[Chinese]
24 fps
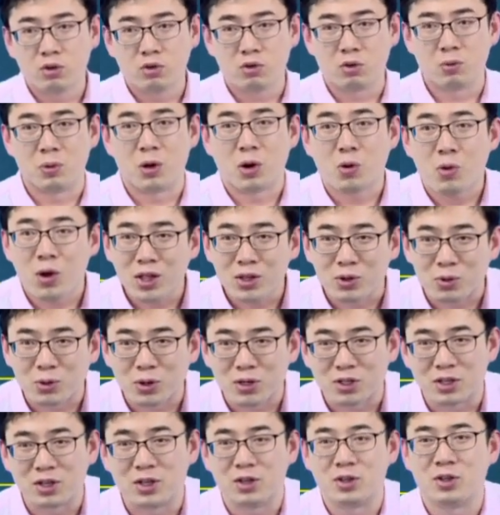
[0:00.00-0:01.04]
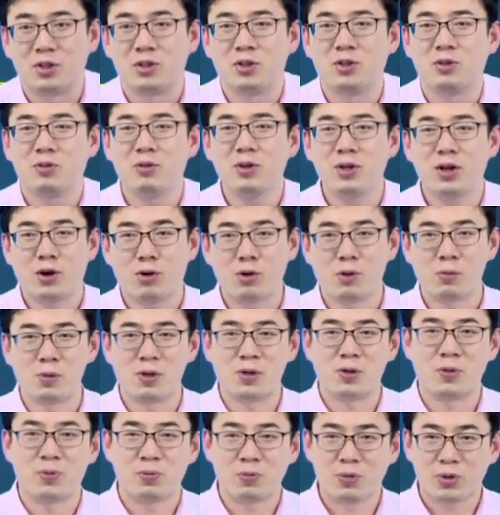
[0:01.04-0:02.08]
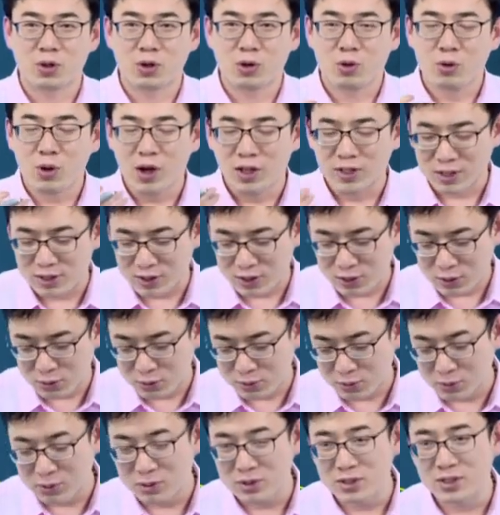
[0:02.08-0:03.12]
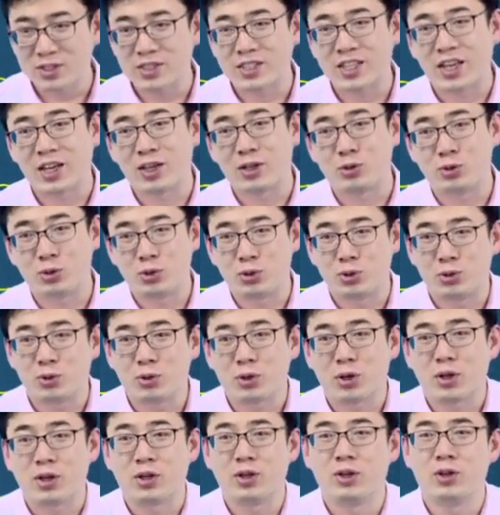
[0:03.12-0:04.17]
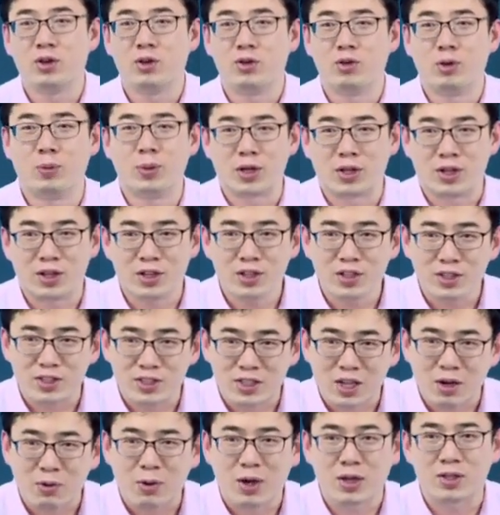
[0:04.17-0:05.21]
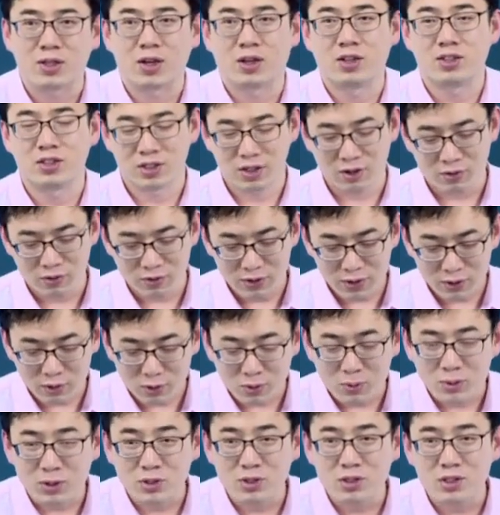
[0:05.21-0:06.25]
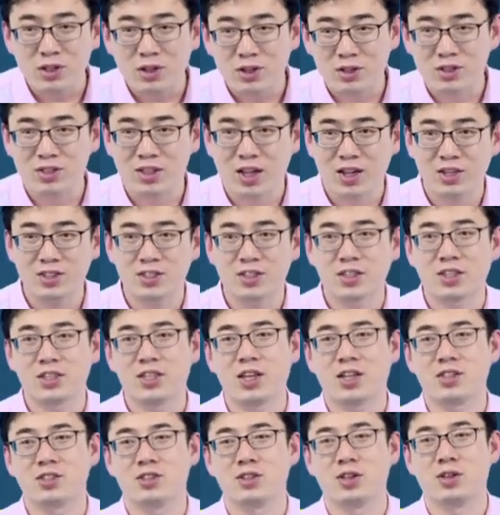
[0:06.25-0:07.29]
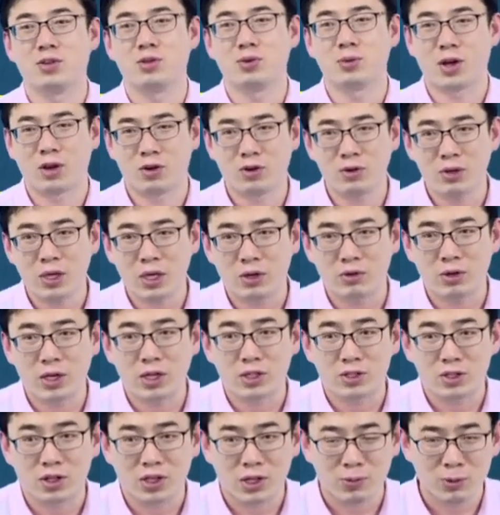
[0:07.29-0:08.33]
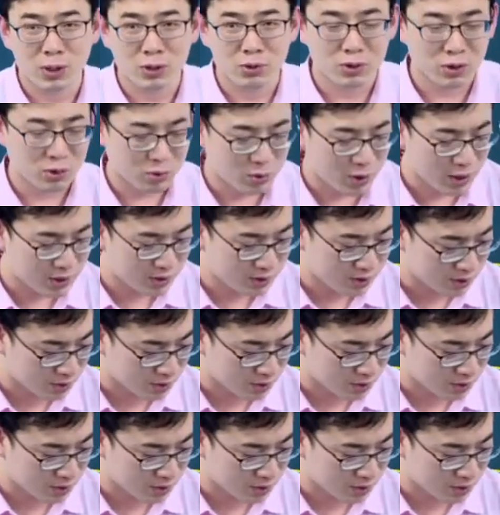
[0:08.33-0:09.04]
我们画的过程，为了我们画的轻松、自在、准确。我们可以先画长期的，因为我们知道它是这个样子的，对吧？我我也知道它们的对应关